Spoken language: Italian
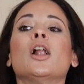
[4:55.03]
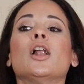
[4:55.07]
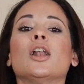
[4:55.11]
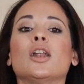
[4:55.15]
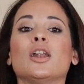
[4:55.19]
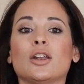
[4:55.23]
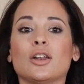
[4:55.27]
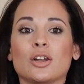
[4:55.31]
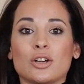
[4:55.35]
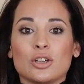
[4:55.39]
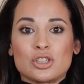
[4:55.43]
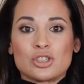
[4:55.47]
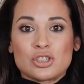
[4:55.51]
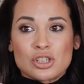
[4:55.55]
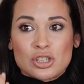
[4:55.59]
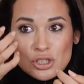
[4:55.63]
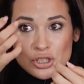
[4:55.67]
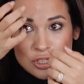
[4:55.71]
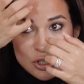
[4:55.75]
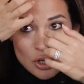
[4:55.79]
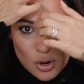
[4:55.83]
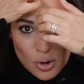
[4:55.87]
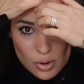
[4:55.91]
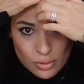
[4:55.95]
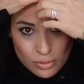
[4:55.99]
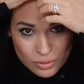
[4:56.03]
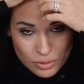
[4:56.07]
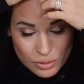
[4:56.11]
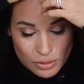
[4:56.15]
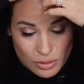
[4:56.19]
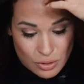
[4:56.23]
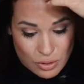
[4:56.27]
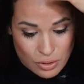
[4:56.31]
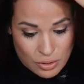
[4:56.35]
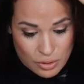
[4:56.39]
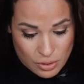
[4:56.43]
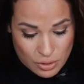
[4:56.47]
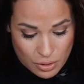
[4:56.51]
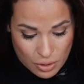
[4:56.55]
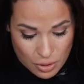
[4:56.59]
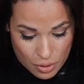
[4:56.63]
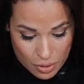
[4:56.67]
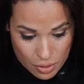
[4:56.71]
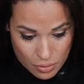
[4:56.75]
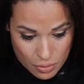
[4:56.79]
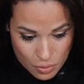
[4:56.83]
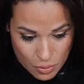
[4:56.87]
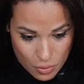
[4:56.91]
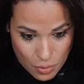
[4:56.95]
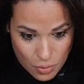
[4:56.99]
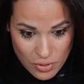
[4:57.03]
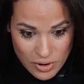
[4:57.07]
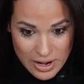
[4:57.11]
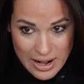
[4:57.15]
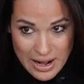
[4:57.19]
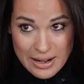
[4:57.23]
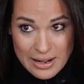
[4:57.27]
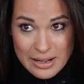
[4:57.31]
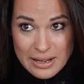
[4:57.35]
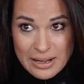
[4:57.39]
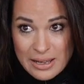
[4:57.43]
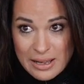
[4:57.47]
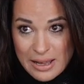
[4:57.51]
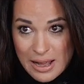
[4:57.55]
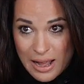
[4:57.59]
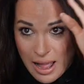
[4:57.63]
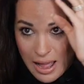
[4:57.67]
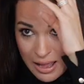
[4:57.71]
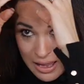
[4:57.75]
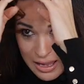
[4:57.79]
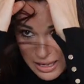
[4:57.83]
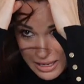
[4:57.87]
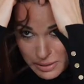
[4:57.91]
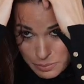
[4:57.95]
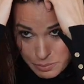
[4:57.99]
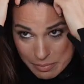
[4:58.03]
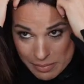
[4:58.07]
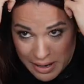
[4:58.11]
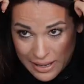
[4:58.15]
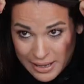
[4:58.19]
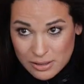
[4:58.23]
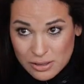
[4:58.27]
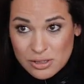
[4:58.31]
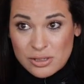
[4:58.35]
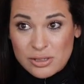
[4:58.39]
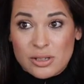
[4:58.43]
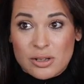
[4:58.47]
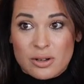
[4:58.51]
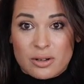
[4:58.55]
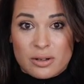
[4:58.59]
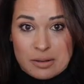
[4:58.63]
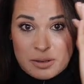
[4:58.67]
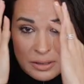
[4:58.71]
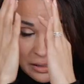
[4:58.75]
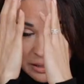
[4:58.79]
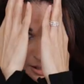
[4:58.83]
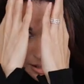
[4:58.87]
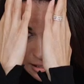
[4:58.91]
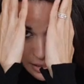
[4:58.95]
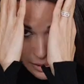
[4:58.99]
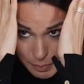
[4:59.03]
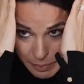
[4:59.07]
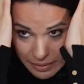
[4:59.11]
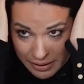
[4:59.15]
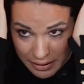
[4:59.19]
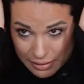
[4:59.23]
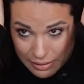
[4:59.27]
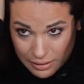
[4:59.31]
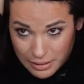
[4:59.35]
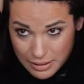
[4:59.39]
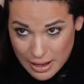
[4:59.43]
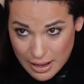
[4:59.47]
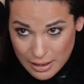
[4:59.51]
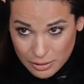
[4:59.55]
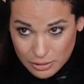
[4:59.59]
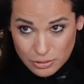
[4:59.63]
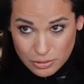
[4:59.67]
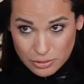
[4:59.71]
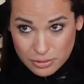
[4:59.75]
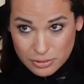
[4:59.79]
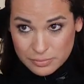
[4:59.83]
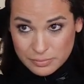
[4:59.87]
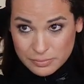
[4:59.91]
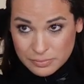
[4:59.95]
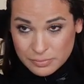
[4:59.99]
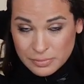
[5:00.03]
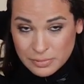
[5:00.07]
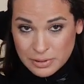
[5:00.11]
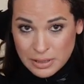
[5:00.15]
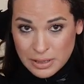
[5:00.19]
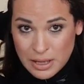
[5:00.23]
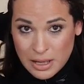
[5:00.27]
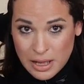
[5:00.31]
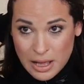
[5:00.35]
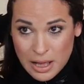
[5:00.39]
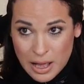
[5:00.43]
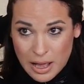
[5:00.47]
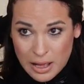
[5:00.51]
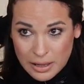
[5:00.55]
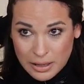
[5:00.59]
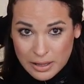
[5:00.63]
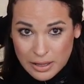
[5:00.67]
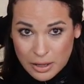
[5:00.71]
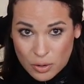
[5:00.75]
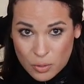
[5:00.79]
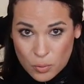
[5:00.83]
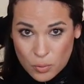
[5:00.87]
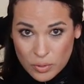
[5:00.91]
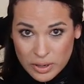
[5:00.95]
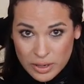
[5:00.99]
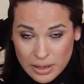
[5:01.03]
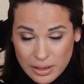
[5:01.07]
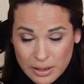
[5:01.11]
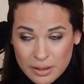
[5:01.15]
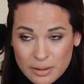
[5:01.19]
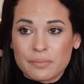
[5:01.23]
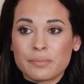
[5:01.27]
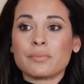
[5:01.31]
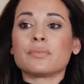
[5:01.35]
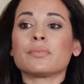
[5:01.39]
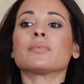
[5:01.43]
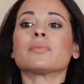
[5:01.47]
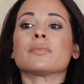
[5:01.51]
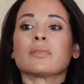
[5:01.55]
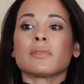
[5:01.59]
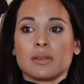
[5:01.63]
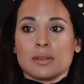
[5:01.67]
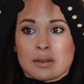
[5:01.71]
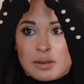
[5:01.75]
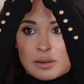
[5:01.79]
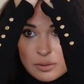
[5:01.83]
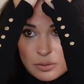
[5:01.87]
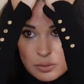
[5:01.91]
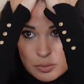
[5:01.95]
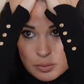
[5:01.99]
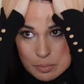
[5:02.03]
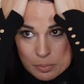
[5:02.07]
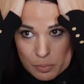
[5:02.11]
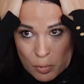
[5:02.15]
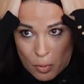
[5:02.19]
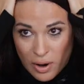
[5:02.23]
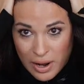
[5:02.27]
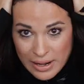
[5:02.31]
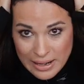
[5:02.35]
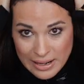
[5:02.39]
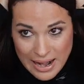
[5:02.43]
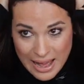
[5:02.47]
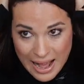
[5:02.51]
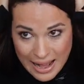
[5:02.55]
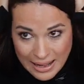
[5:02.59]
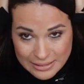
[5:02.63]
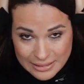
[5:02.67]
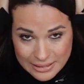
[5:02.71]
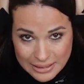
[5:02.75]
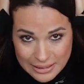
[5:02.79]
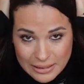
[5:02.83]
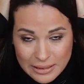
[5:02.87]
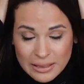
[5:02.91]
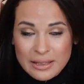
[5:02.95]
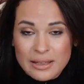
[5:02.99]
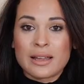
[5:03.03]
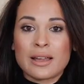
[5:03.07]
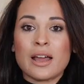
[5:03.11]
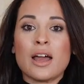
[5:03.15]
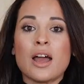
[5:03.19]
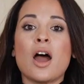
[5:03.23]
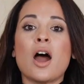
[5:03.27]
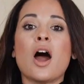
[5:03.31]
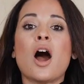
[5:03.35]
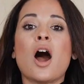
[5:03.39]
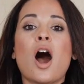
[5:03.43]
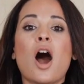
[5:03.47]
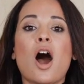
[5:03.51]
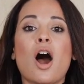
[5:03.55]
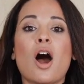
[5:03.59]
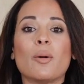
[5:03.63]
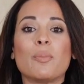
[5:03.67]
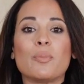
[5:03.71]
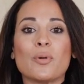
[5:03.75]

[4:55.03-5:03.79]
lo cignon con una riga in mezzo e pettinato anche qui, un po' ai lati, o